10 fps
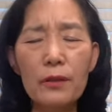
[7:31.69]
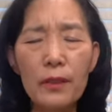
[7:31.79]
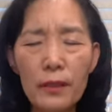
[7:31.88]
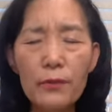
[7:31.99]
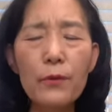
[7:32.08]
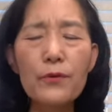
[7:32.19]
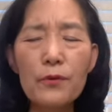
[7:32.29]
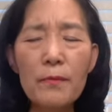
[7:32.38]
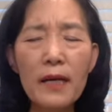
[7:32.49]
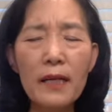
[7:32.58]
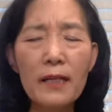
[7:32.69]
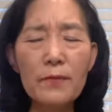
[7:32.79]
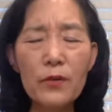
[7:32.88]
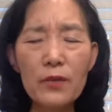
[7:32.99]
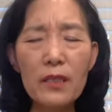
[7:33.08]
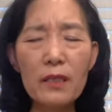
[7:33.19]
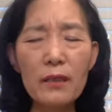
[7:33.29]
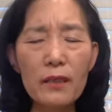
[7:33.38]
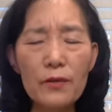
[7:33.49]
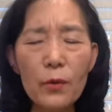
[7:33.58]
요즘 하나님 주신
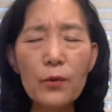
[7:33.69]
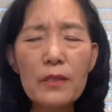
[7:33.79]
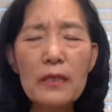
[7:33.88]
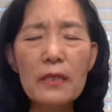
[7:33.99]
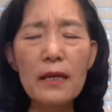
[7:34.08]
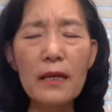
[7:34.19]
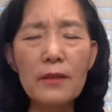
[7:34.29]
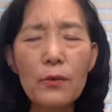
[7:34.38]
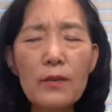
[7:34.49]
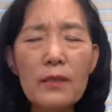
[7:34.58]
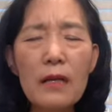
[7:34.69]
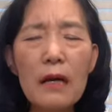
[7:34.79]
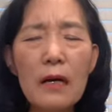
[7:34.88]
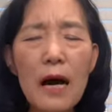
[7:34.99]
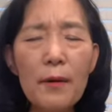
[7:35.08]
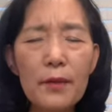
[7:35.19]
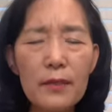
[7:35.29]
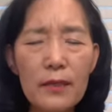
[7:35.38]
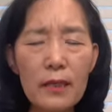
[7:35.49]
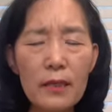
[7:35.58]
이렇게 좋은 시대에 좋은
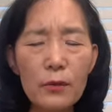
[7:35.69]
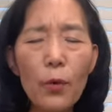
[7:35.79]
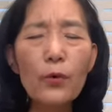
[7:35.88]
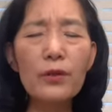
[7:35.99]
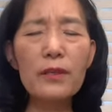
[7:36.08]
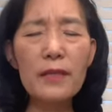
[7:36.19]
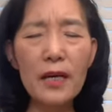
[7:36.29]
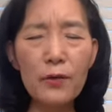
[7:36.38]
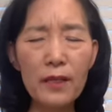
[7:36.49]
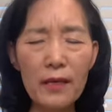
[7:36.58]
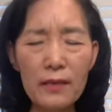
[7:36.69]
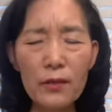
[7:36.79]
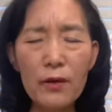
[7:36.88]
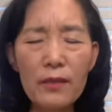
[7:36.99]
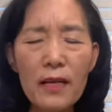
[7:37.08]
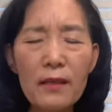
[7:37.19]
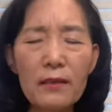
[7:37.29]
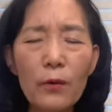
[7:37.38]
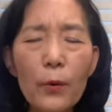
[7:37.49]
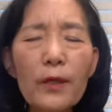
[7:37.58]
아버지 도구를 사용해서
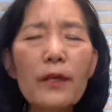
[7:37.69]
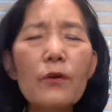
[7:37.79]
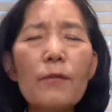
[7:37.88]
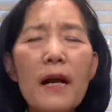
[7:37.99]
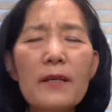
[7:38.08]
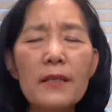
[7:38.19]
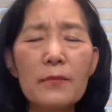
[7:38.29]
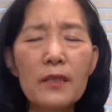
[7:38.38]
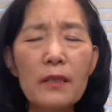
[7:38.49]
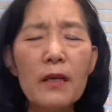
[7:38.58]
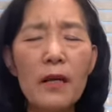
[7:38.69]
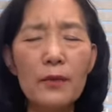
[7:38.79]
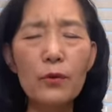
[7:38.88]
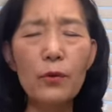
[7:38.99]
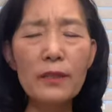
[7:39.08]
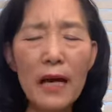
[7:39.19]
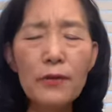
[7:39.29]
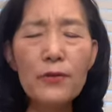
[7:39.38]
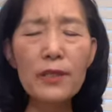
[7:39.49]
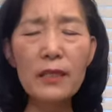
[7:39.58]
영상을 올리고 말씀을 또
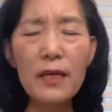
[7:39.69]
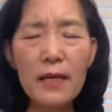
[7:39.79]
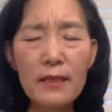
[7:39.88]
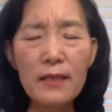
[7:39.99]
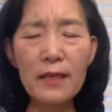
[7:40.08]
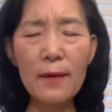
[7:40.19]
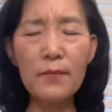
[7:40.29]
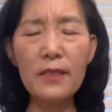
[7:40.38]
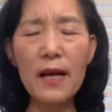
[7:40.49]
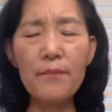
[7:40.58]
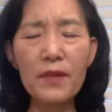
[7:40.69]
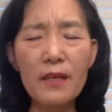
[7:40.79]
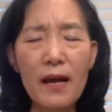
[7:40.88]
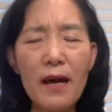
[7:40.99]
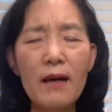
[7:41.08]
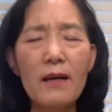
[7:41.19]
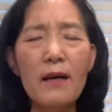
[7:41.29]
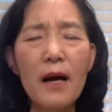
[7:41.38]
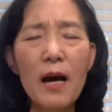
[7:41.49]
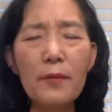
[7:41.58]
나눌 수 있게 하시니 감사합니다.
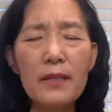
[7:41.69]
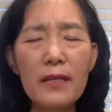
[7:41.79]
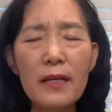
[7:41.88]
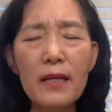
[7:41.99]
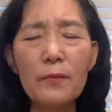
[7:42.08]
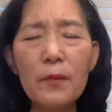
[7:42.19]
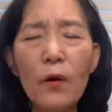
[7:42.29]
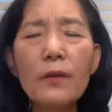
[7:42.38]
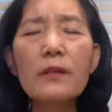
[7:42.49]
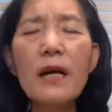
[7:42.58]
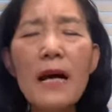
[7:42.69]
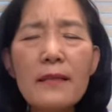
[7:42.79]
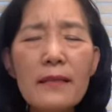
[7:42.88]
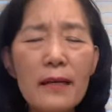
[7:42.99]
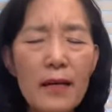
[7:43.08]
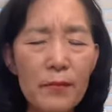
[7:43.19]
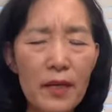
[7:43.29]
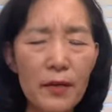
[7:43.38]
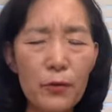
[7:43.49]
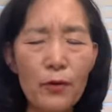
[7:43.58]
아버지 하나님 어느 한
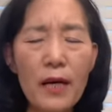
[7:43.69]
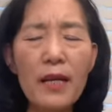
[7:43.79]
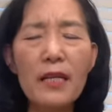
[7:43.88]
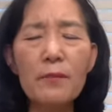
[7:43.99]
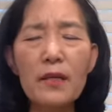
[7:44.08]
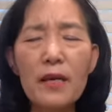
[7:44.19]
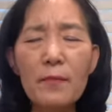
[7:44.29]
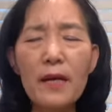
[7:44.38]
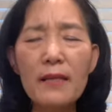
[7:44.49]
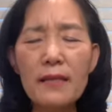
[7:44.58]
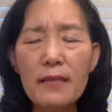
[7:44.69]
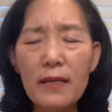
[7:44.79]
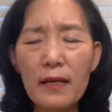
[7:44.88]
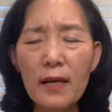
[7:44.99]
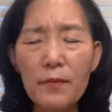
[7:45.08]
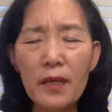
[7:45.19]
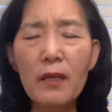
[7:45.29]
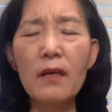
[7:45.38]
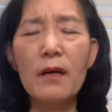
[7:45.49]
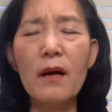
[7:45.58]
사람이라도 하나님이 예비하신 사람이
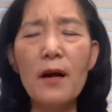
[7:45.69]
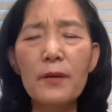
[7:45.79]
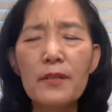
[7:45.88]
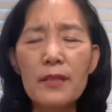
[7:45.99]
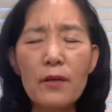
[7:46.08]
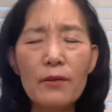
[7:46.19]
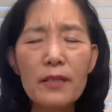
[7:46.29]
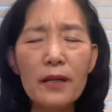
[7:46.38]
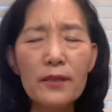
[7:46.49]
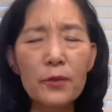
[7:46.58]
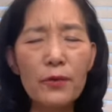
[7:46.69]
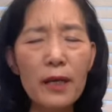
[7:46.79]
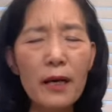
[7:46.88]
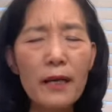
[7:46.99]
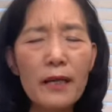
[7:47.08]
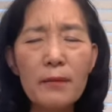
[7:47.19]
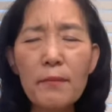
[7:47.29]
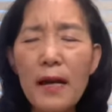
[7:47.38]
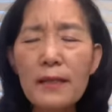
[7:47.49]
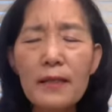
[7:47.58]
아버지 영상을 통해 하나님
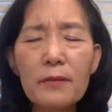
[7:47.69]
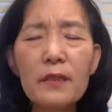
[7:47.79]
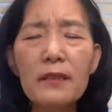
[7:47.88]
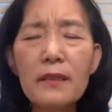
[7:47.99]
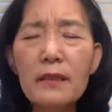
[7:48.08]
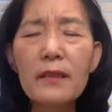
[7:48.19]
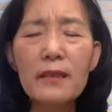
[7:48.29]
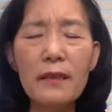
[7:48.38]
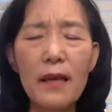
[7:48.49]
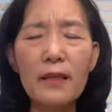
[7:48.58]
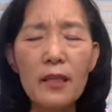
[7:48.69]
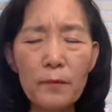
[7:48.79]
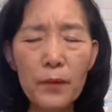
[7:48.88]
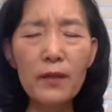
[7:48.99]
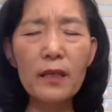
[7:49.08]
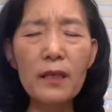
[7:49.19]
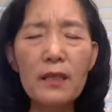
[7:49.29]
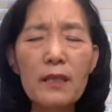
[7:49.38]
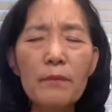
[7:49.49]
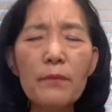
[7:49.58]
말씀을 들을 때 특별히 이
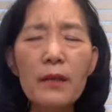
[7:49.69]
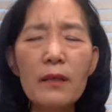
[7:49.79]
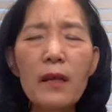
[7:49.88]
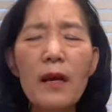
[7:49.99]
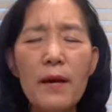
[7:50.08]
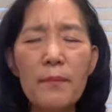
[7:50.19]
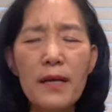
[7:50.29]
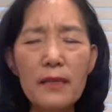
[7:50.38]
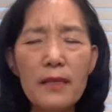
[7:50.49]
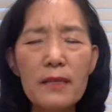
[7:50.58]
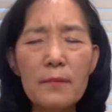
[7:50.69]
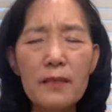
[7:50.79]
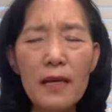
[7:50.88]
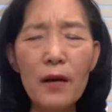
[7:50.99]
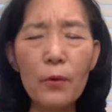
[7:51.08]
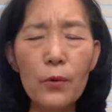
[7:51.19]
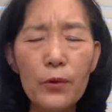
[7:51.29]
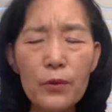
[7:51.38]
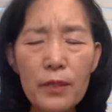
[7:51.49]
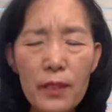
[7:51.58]
시편 124, 5,
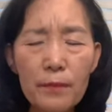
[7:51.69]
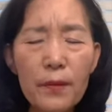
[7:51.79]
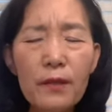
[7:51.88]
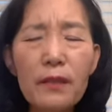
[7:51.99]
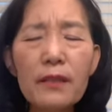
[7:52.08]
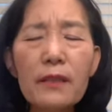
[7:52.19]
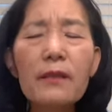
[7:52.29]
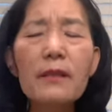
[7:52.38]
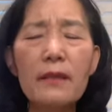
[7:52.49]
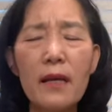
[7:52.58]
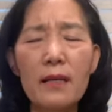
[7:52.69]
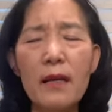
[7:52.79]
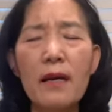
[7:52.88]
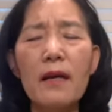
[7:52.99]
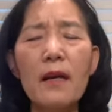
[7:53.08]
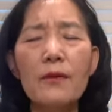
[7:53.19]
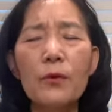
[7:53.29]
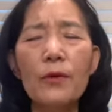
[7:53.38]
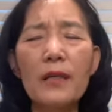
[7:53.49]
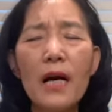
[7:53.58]
6, 7편을 들을 때에
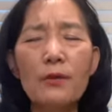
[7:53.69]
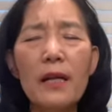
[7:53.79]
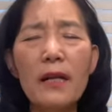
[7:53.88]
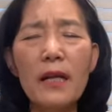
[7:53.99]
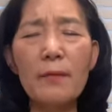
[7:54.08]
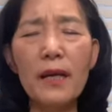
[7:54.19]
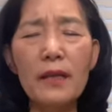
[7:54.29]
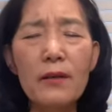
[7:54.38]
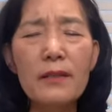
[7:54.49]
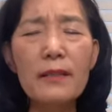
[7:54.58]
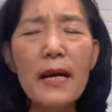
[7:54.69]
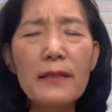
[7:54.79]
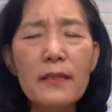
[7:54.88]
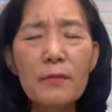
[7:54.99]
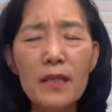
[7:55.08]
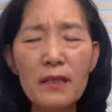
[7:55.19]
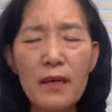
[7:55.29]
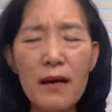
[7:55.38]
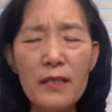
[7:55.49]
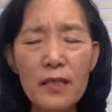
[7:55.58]
놀라운 하나님의 역사심 있게
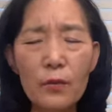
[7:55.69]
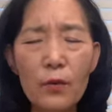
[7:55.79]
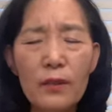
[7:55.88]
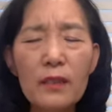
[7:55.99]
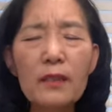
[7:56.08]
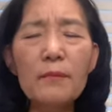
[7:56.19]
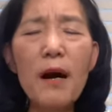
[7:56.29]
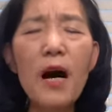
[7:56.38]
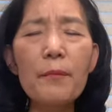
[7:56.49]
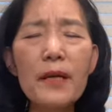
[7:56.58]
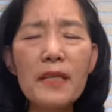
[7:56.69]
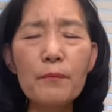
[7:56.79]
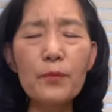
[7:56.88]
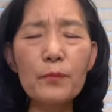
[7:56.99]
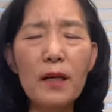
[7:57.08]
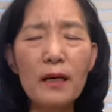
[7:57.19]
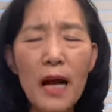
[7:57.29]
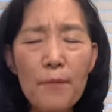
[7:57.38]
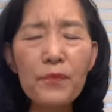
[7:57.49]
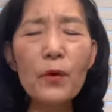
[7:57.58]
하시고 그 마음의 기쁨과
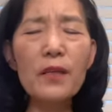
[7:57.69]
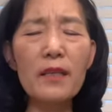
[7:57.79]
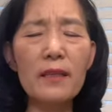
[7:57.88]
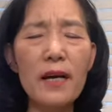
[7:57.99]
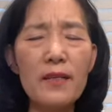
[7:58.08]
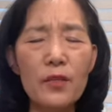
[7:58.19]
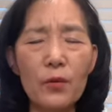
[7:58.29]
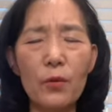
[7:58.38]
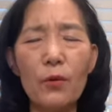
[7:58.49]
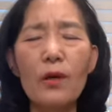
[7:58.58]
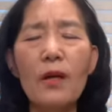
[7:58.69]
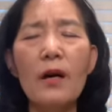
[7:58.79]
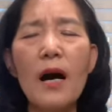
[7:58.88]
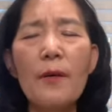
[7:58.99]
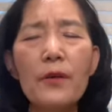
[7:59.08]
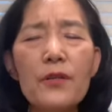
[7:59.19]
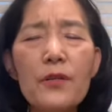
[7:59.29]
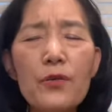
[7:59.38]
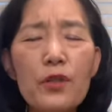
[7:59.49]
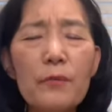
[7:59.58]
감동 있게 하시고 아버지
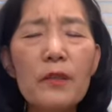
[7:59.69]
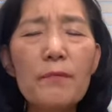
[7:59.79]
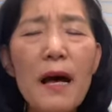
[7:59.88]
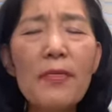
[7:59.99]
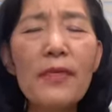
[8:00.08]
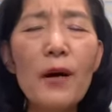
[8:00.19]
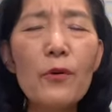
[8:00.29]
주님을 만나고